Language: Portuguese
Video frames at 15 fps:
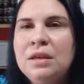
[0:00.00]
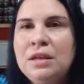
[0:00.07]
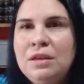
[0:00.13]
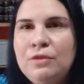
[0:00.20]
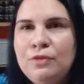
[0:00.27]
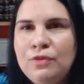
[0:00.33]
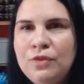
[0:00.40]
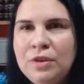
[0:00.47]

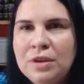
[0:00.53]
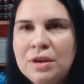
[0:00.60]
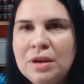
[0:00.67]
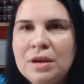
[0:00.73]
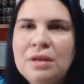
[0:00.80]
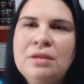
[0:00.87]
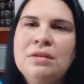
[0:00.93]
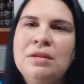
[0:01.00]
E
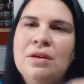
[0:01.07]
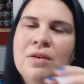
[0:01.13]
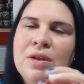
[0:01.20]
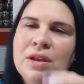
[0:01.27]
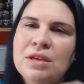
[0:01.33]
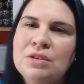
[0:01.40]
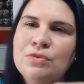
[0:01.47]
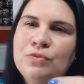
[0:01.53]
fica na
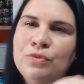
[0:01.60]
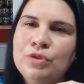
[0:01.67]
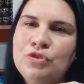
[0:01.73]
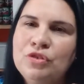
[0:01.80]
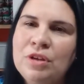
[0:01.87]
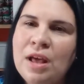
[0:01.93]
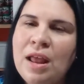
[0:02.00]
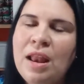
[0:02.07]
hora que eu vou
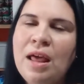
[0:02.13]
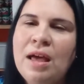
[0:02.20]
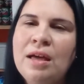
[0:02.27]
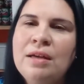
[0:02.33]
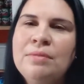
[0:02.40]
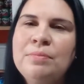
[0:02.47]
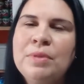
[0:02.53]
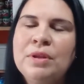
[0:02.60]
tirar
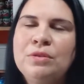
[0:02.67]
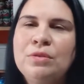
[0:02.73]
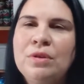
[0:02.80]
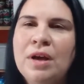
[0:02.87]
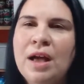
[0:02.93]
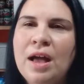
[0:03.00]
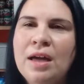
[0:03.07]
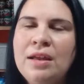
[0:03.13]
lá para
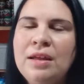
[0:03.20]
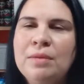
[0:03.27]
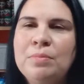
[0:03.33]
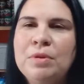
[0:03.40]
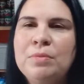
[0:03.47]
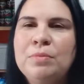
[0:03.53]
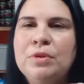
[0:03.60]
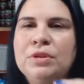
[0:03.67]
trocar, né,
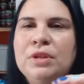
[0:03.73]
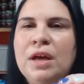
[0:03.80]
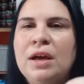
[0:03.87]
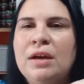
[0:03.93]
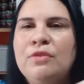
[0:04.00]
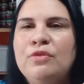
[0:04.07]
para botar,